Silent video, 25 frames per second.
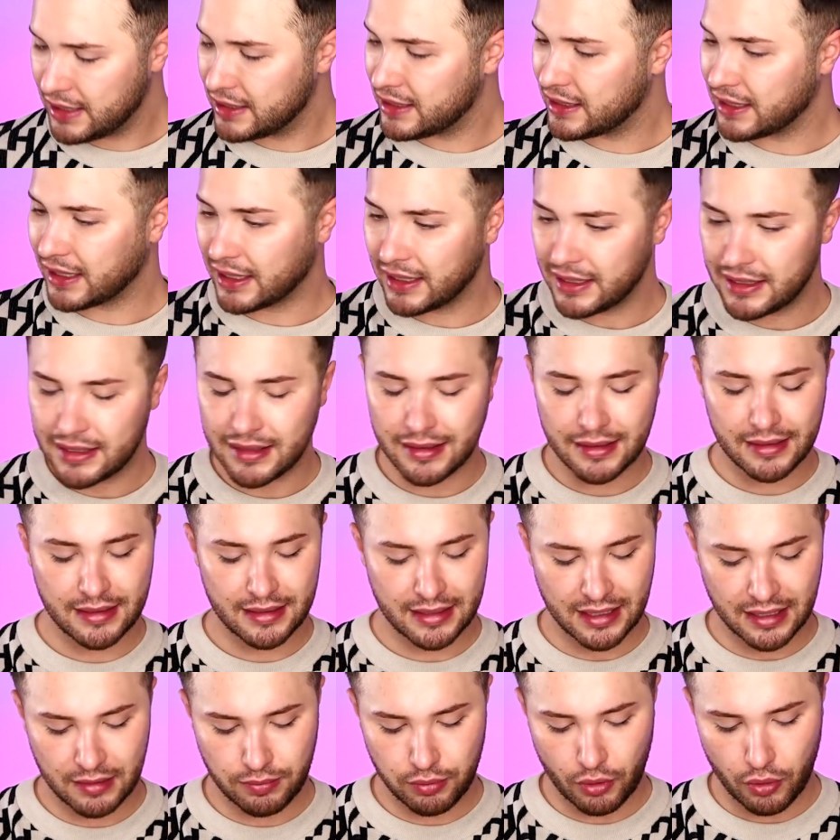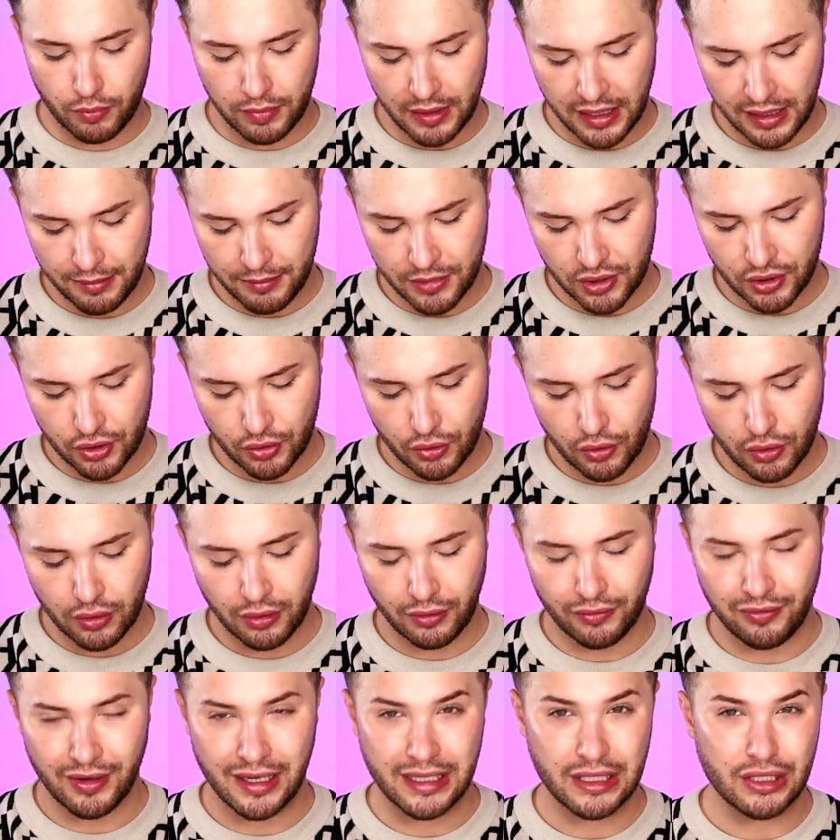drittes. Das Problem ist,
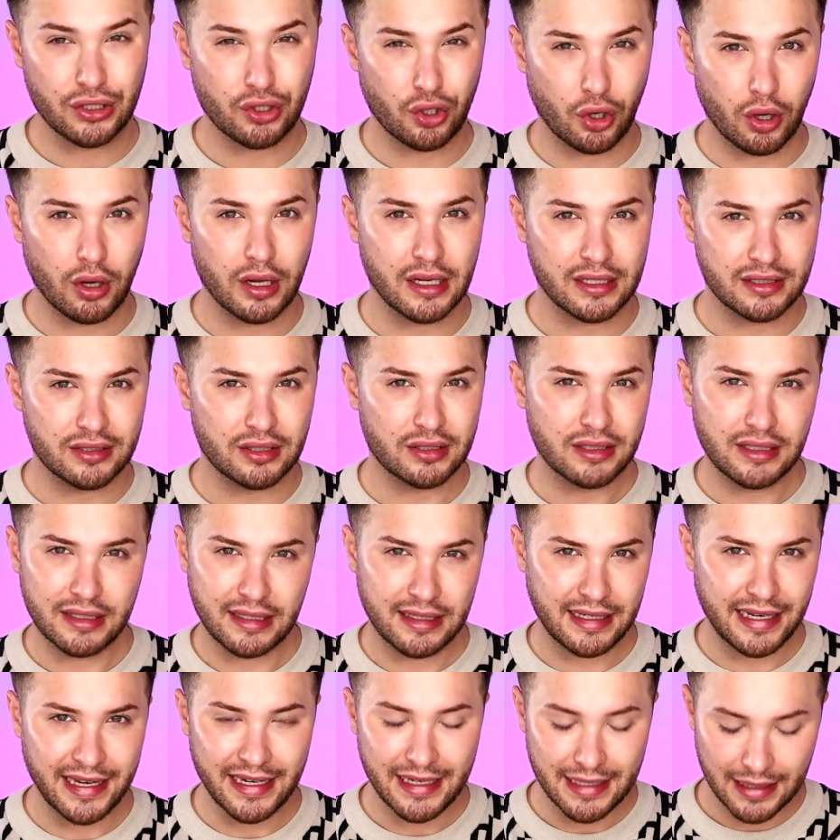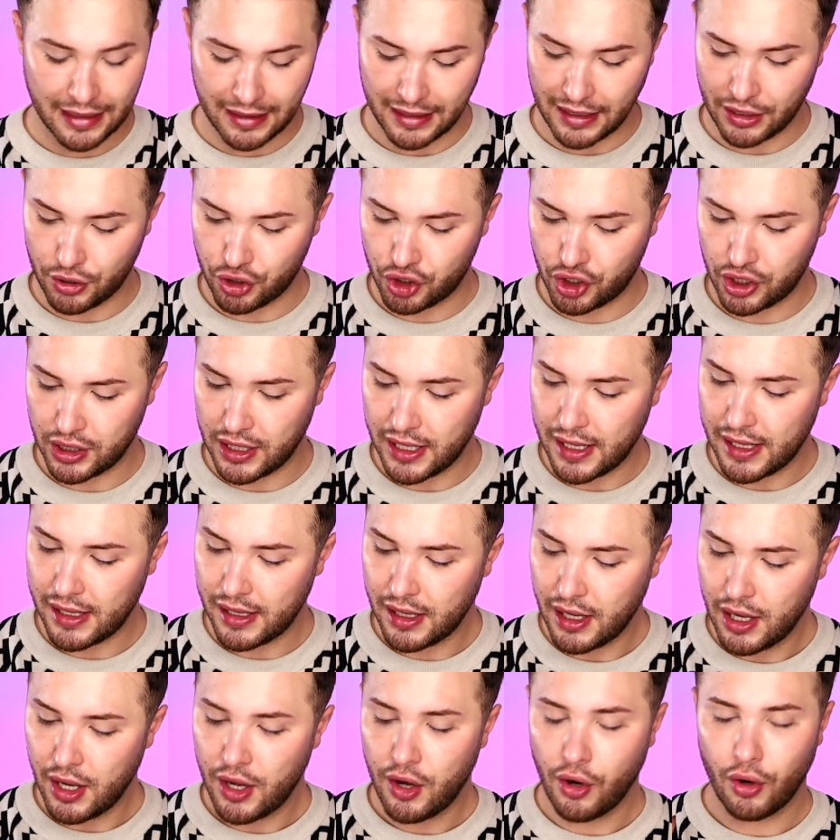irgendwann, es geht dann ganz schnell
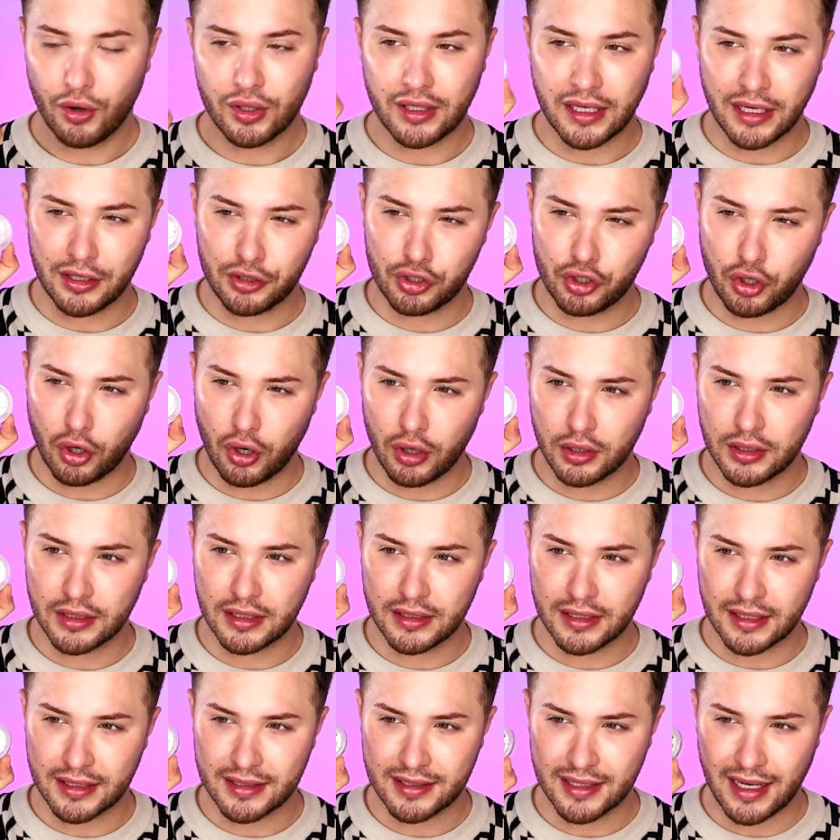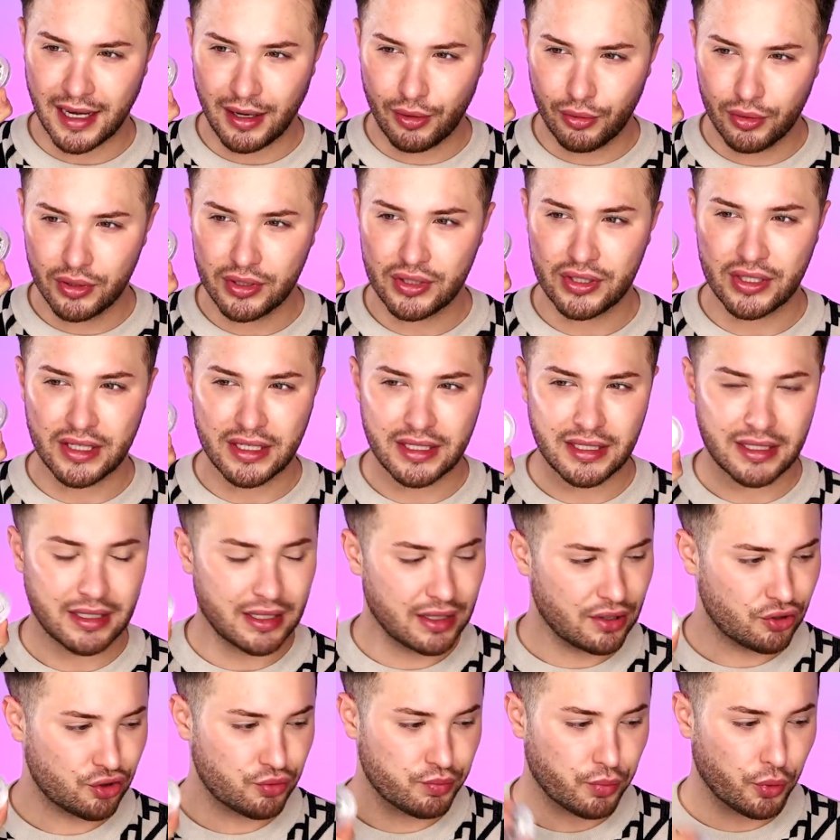und dann trocknet das aus.
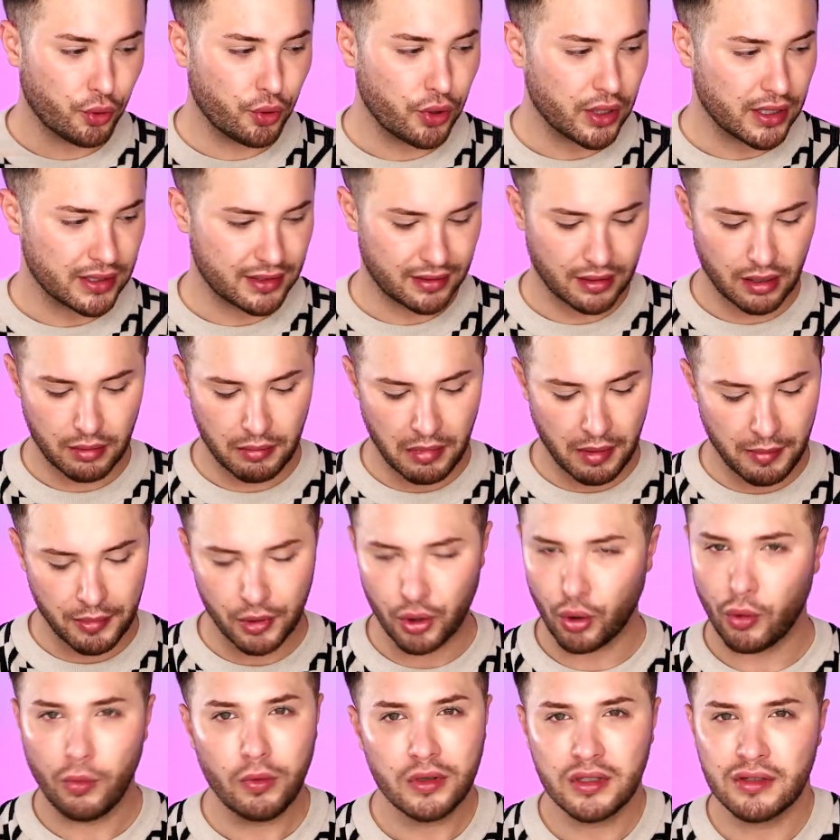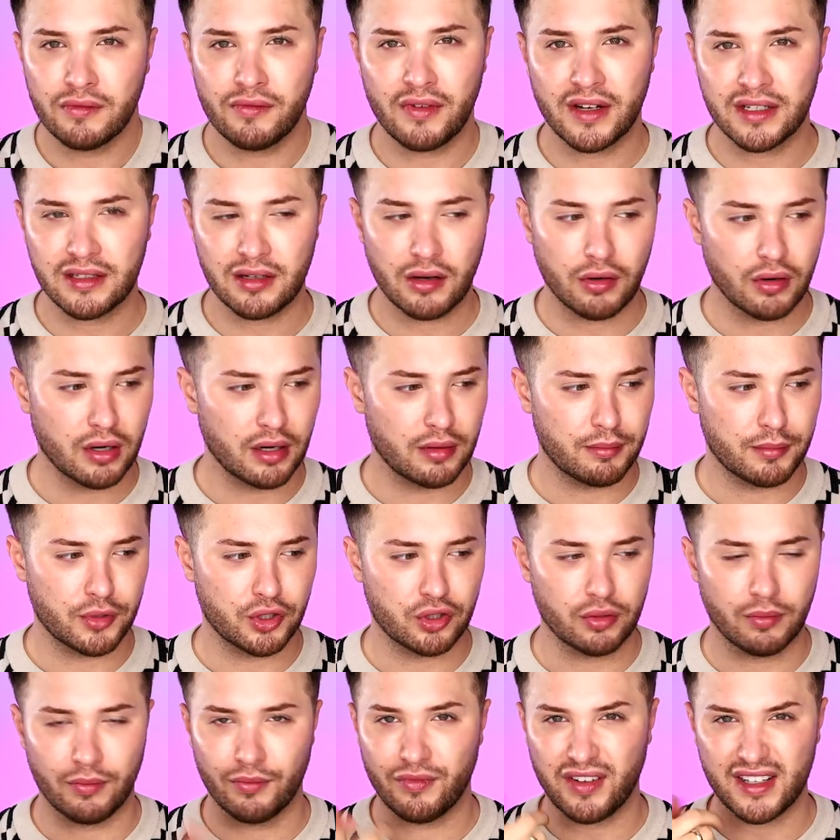Ich, ich sprühe das dann immer mit Rosenwasser oder mit
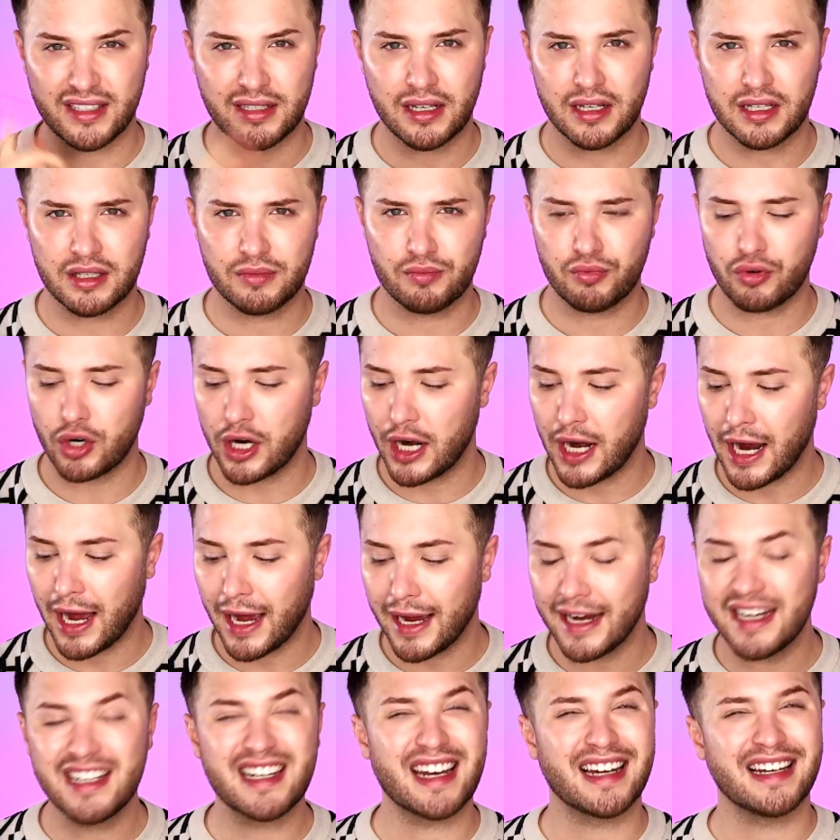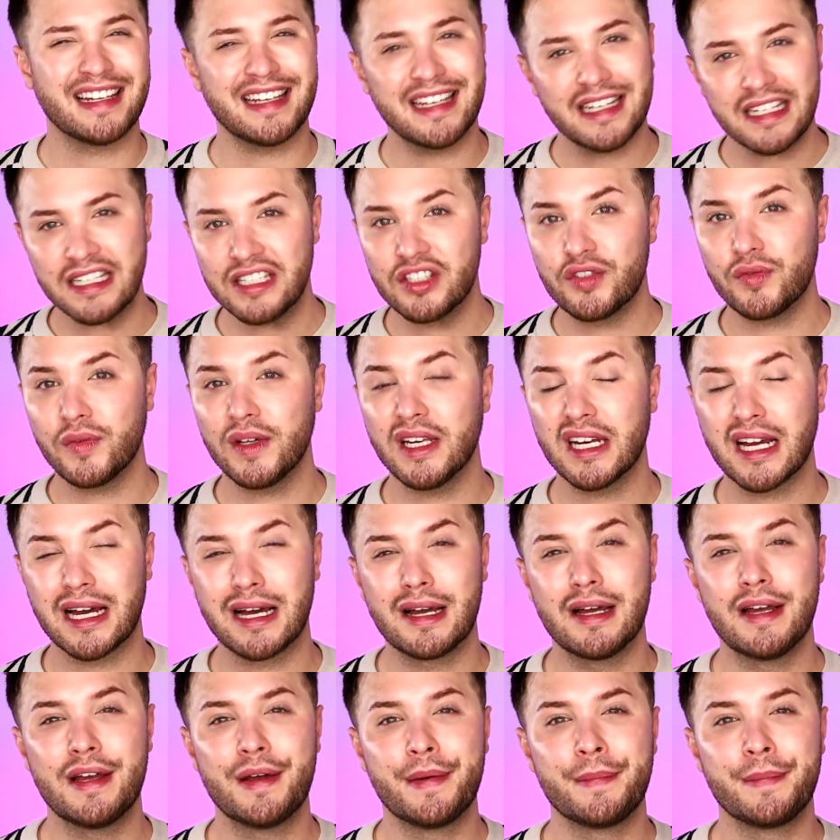so einem Wasserspray ein, dann geht es wieder.